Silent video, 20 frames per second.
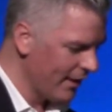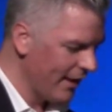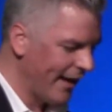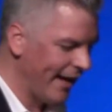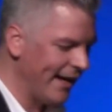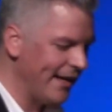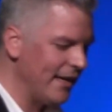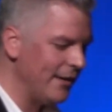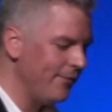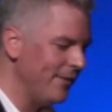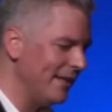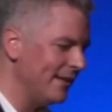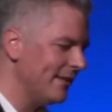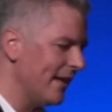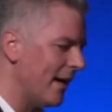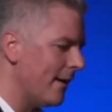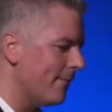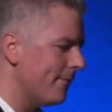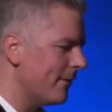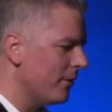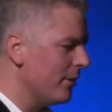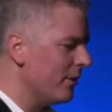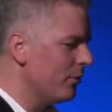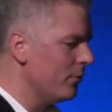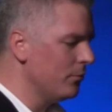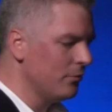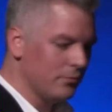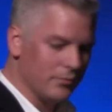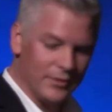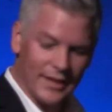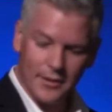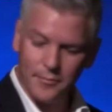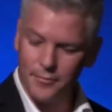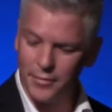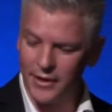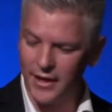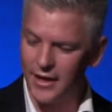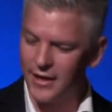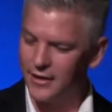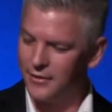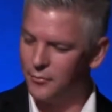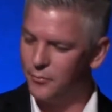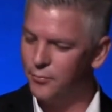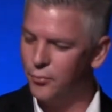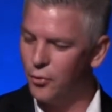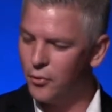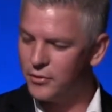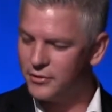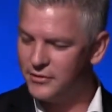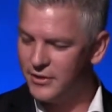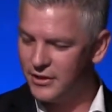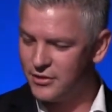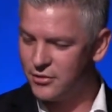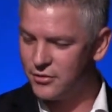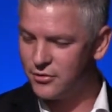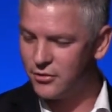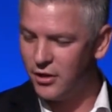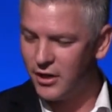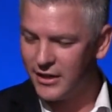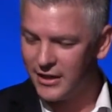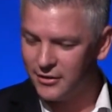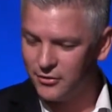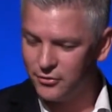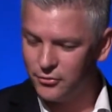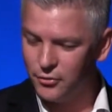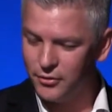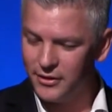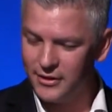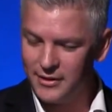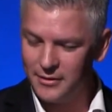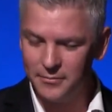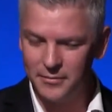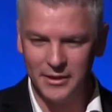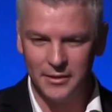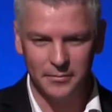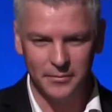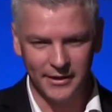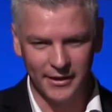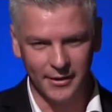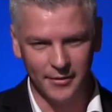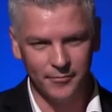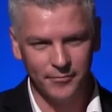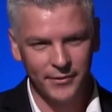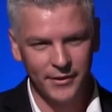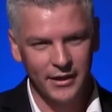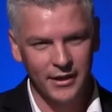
é inevitável eu lembrar um pouco da história toda da Bíblia.